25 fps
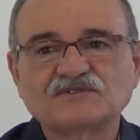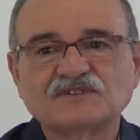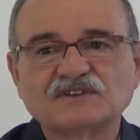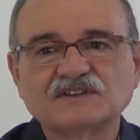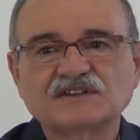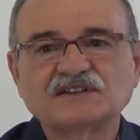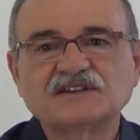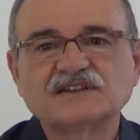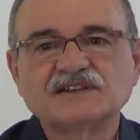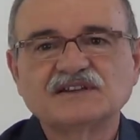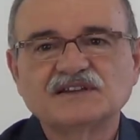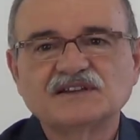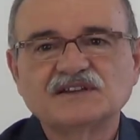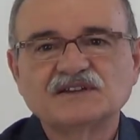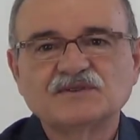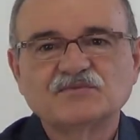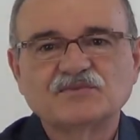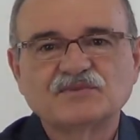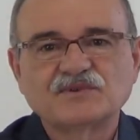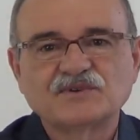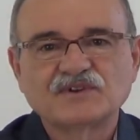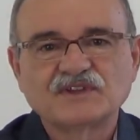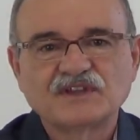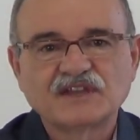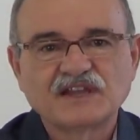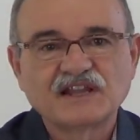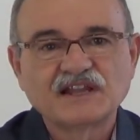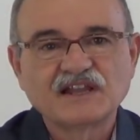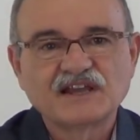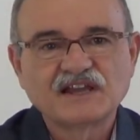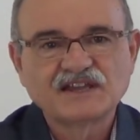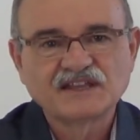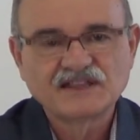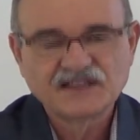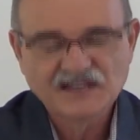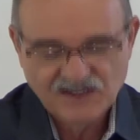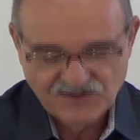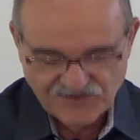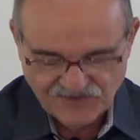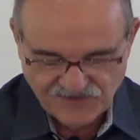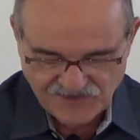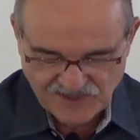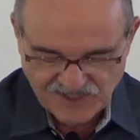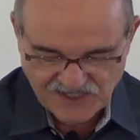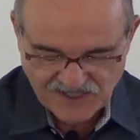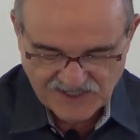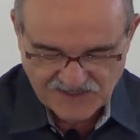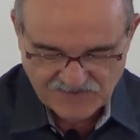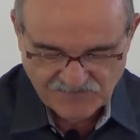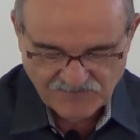Né? porque ele ainda
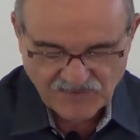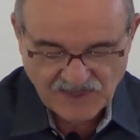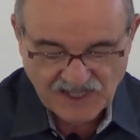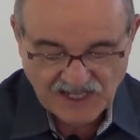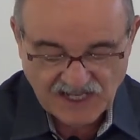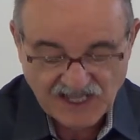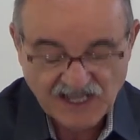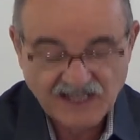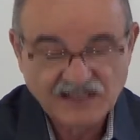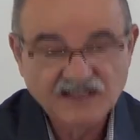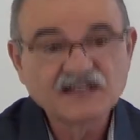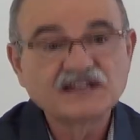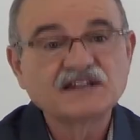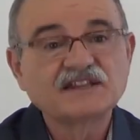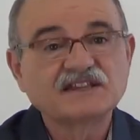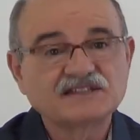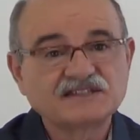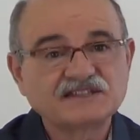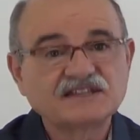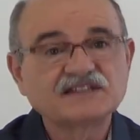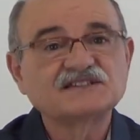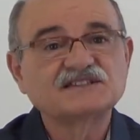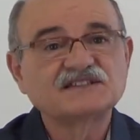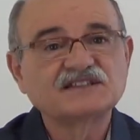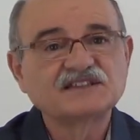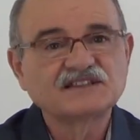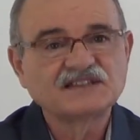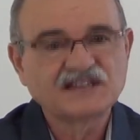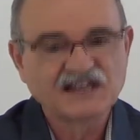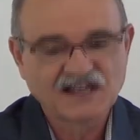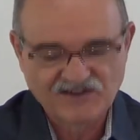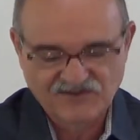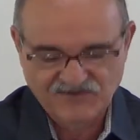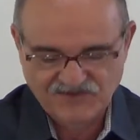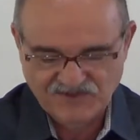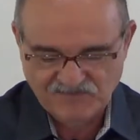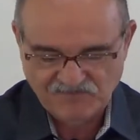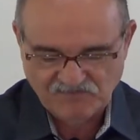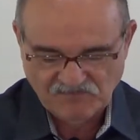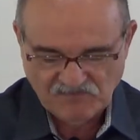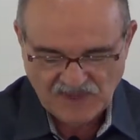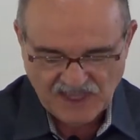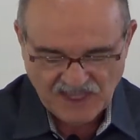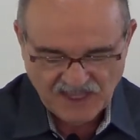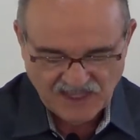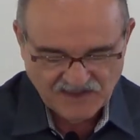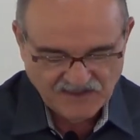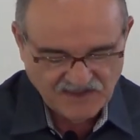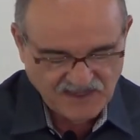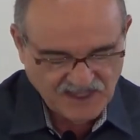havia, ele ainda necessitava
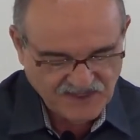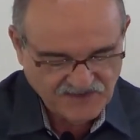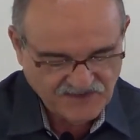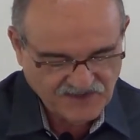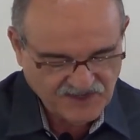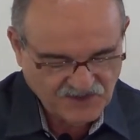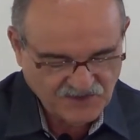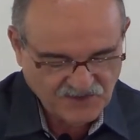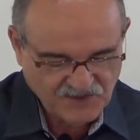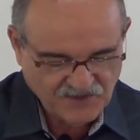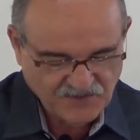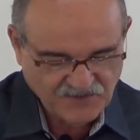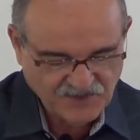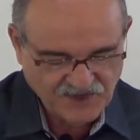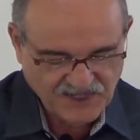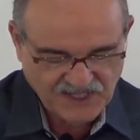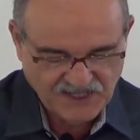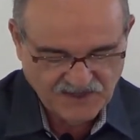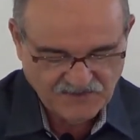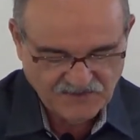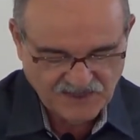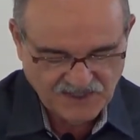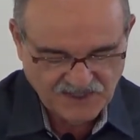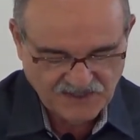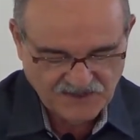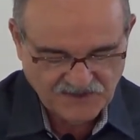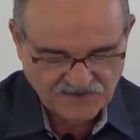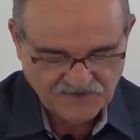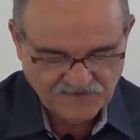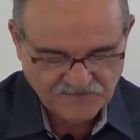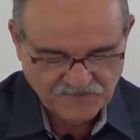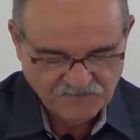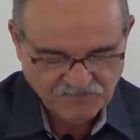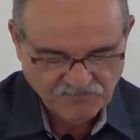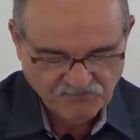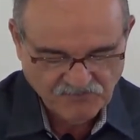desse acompanhamento.